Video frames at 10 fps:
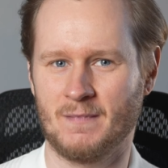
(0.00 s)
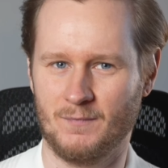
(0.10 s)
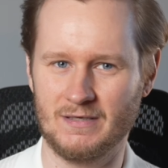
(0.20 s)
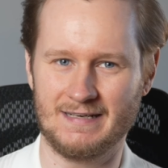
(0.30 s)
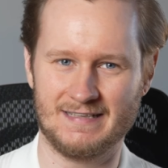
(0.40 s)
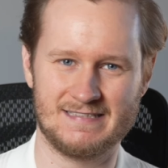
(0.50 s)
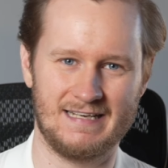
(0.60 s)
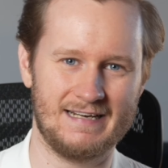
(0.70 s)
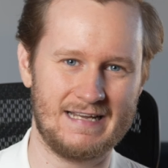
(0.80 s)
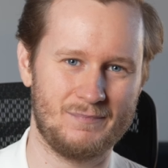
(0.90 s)
Moja
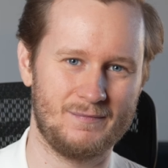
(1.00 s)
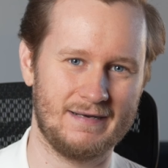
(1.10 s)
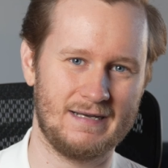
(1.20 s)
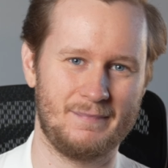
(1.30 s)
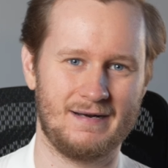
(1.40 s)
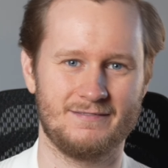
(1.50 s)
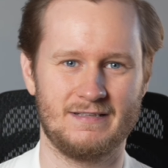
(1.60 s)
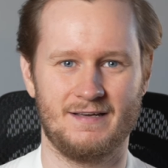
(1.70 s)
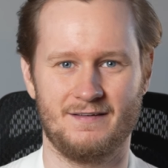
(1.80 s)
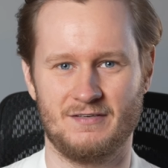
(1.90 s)
kancelaria pomaga
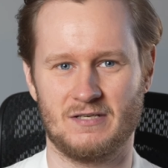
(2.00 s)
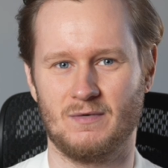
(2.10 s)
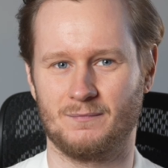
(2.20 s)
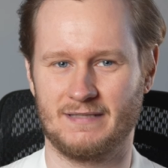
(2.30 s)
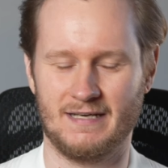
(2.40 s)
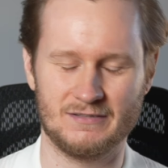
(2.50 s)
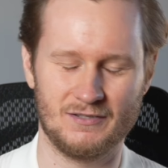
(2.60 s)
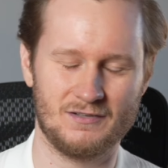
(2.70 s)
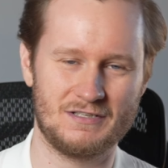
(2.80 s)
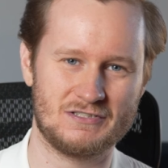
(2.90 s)
prawnie firmom
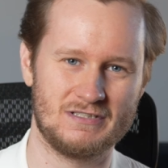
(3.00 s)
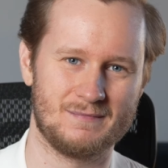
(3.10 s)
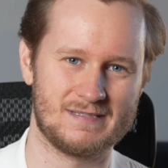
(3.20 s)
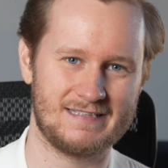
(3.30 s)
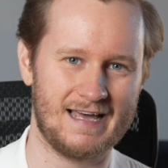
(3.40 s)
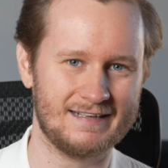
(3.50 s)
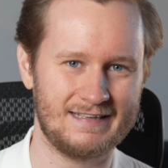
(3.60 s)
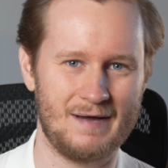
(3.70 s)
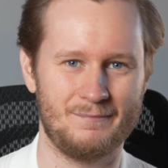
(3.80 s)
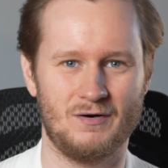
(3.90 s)
technologicznym,
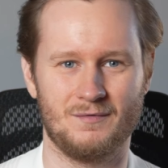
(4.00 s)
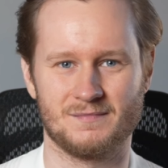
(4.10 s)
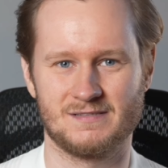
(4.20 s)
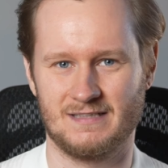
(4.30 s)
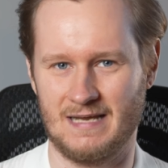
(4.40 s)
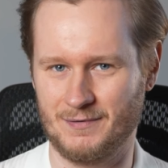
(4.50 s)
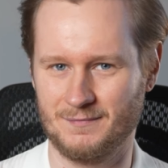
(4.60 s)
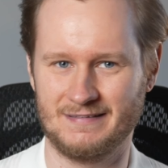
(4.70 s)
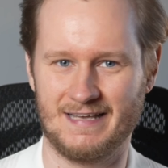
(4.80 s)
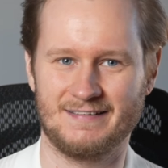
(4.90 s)
startupom,
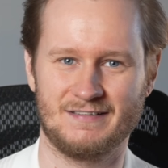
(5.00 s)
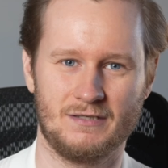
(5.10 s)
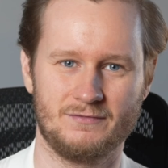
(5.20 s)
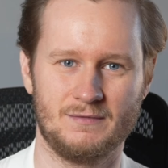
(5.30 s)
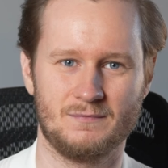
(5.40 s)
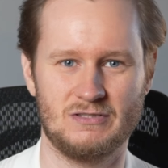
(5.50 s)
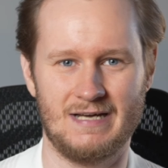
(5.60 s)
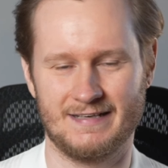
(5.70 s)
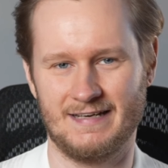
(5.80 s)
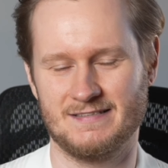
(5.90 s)
sklepom internetowym czy
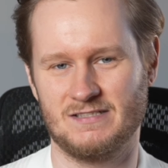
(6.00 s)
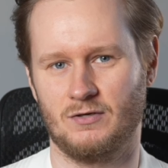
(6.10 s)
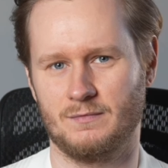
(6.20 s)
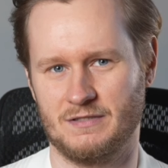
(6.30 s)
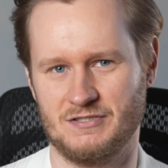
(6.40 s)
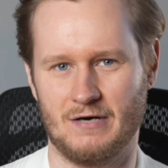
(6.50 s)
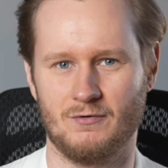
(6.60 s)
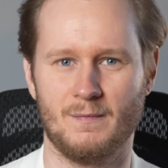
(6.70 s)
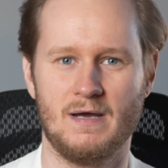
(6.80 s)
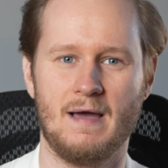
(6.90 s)
agencjom i działom